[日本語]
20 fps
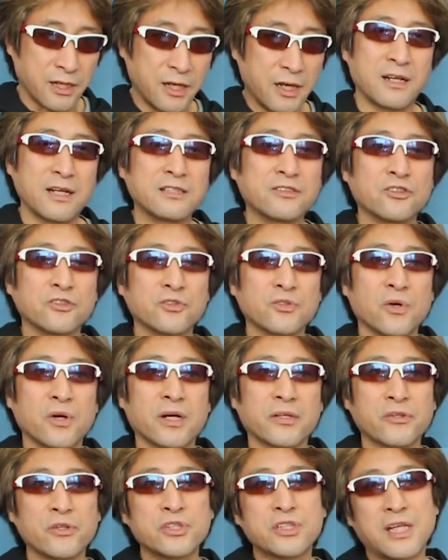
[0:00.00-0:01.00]
レッスン動
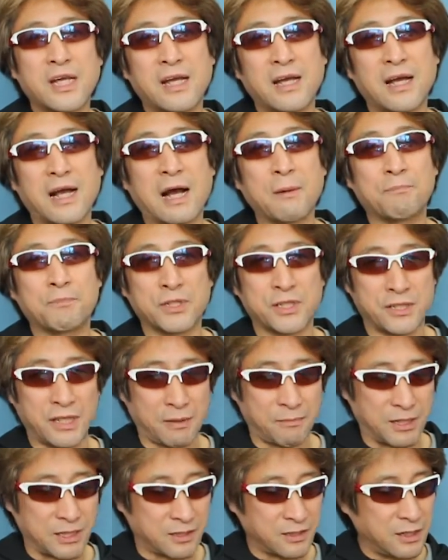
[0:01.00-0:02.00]
画としてアップして
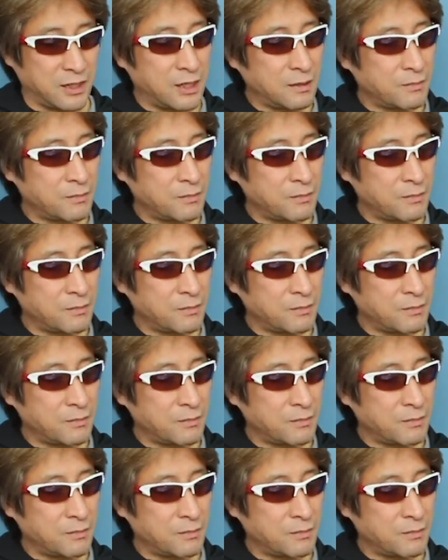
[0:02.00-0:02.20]
います